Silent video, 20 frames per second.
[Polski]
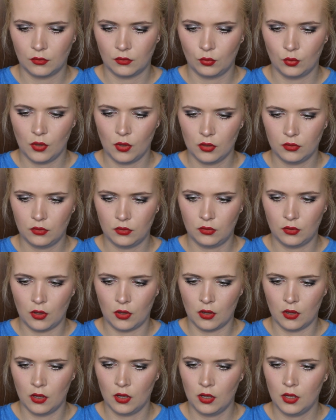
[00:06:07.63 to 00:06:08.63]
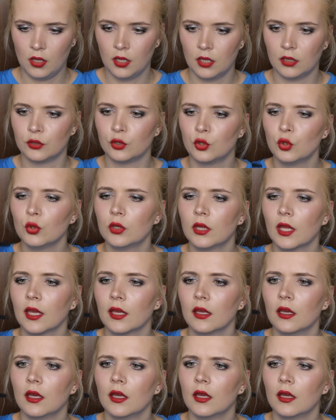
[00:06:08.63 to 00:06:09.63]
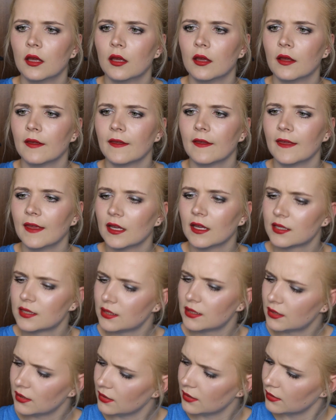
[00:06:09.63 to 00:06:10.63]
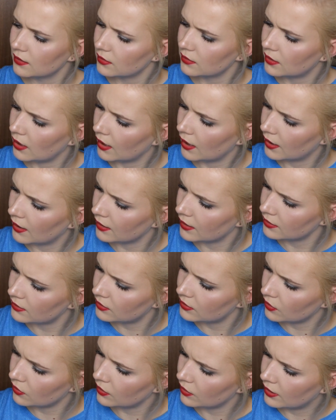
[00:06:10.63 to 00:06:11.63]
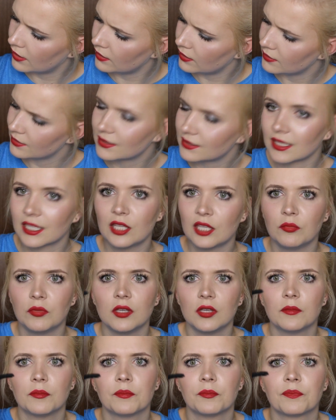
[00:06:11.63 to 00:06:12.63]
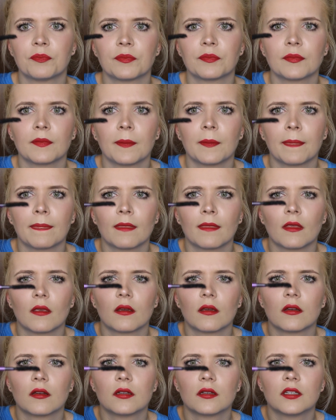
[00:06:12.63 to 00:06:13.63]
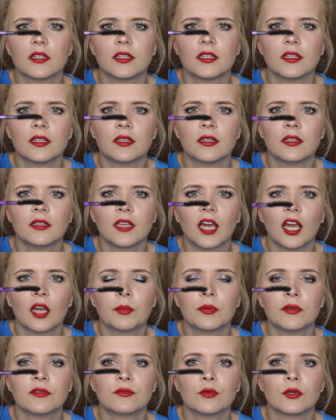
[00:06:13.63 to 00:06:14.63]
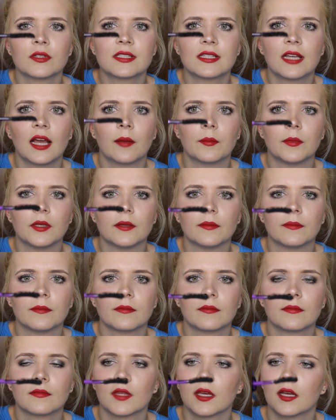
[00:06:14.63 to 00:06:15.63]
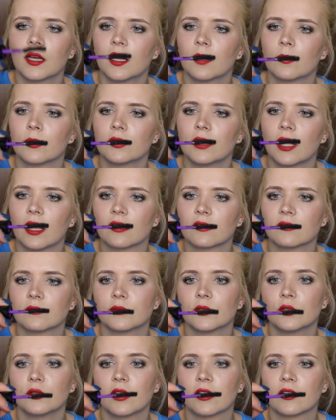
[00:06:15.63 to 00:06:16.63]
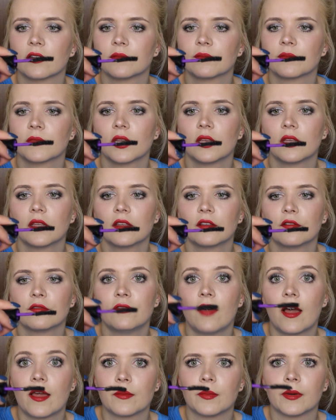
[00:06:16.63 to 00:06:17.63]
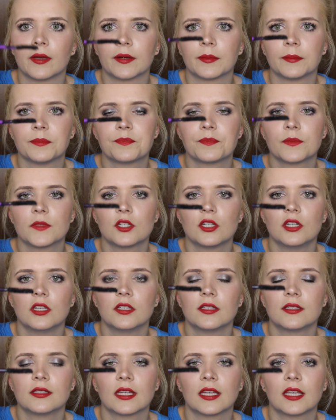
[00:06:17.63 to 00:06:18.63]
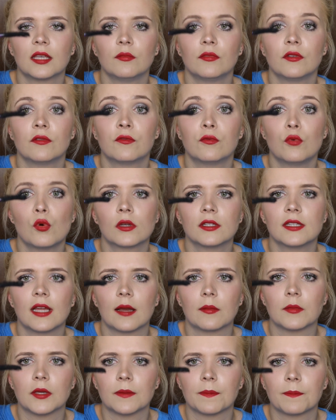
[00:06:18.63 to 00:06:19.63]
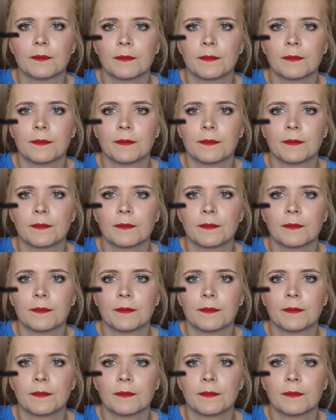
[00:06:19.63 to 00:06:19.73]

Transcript: What the hell? Tutaj jest taka strona z takimi y, jakby włoskami. Aha, bo tak, no tak. Fiber czyli z takimi włóknami.